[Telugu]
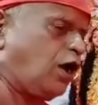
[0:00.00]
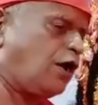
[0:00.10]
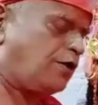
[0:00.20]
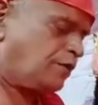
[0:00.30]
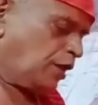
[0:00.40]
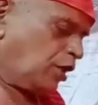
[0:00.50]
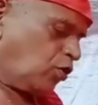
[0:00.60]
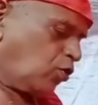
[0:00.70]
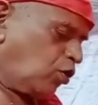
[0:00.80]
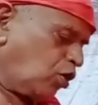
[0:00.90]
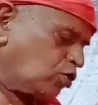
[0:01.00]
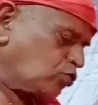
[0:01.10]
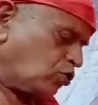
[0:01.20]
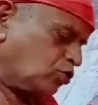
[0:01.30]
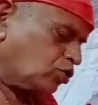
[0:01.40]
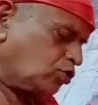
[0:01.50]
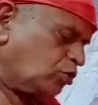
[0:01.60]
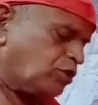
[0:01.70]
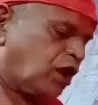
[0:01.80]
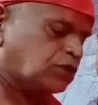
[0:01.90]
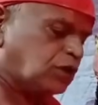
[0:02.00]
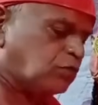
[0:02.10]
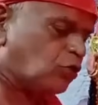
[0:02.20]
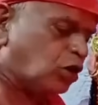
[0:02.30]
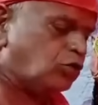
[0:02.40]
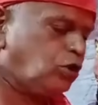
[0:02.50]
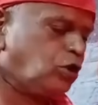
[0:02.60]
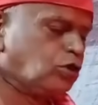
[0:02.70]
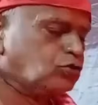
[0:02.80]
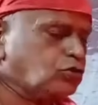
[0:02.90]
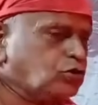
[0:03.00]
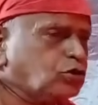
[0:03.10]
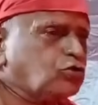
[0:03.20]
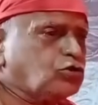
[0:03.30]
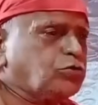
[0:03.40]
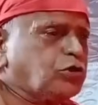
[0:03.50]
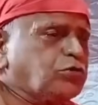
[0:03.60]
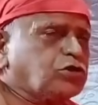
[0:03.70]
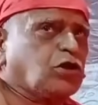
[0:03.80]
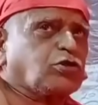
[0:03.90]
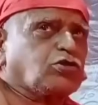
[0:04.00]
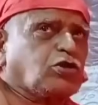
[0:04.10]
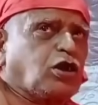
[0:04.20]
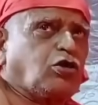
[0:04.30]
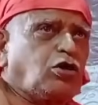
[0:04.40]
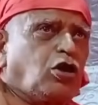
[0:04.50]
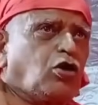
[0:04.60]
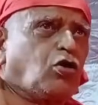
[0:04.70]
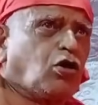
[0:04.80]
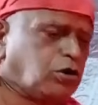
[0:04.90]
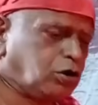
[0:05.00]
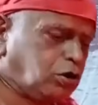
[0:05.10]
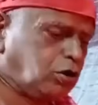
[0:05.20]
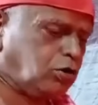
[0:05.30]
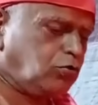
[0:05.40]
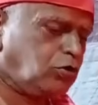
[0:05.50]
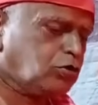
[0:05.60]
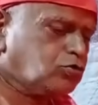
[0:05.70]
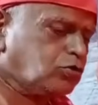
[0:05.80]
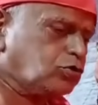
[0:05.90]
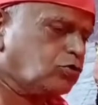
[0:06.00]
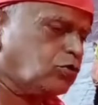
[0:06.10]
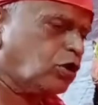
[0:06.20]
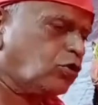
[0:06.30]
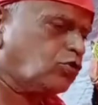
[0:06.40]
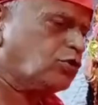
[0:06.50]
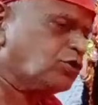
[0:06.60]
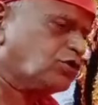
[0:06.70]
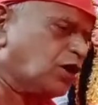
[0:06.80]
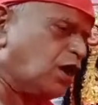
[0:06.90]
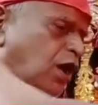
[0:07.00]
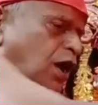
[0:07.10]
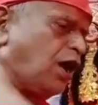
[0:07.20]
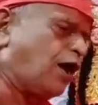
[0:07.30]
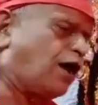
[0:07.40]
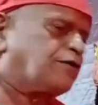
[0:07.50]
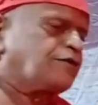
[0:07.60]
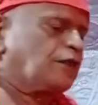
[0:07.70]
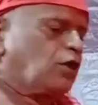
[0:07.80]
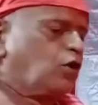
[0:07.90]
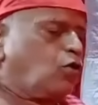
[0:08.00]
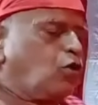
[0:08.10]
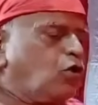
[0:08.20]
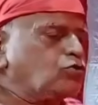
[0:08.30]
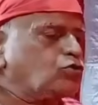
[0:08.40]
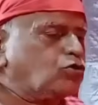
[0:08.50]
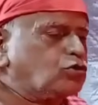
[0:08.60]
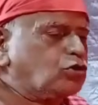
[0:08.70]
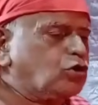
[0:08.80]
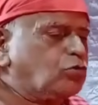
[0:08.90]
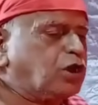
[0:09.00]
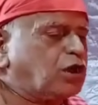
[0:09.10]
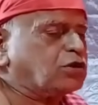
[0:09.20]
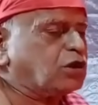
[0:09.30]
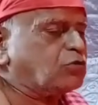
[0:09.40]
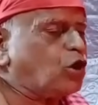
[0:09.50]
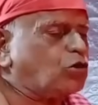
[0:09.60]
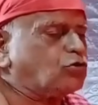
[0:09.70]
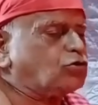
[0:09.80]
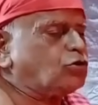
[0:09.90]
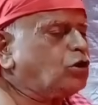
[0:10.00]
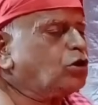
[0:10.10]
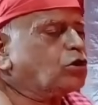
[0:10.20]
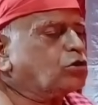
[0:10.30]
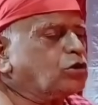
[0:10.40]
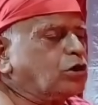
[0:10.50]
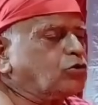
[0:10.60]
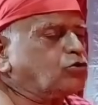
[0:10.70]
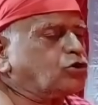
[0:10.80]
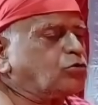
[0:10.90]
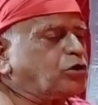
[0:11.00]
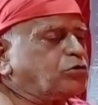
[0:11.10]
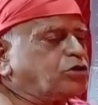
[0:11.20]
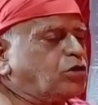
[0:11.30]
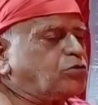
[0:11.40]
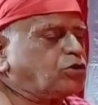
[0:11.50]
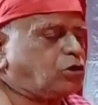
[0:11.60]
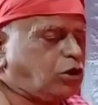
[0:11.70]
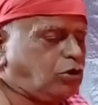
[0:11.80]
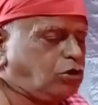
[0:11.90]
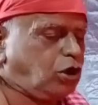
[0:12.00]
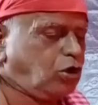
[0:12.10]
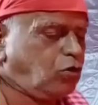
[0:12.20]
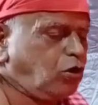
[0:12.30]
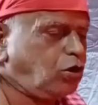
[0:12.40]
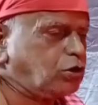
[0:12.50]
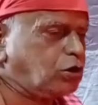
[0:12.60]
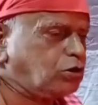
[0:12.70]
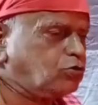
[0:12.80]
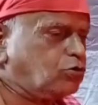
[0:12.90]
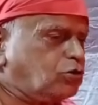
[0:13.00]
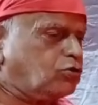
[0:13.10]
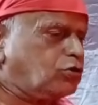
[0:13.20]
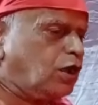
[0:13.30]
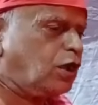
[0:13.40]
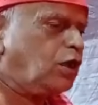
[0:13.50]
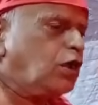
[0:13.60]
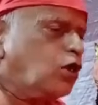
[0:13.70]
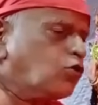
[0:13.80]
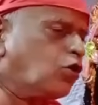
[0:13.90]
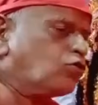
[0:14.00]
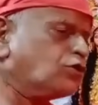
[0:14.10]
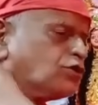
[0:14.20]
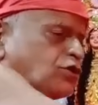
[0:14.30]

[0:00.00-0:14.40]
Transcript: ఆచరిస్తారు బొమ్మల కొలువు పెట్టడం ఒక ఆనవాయితీ ఆలయాలలో అమ్మవారికి ఒక్కొక్క రోజు ఒక్కొక్క అలంకారం చేస్తారు పదవ రోజు పారవేట ఉంటుంది దసరా పండుగ విజయదశమి నాడు జరుపుకోవటం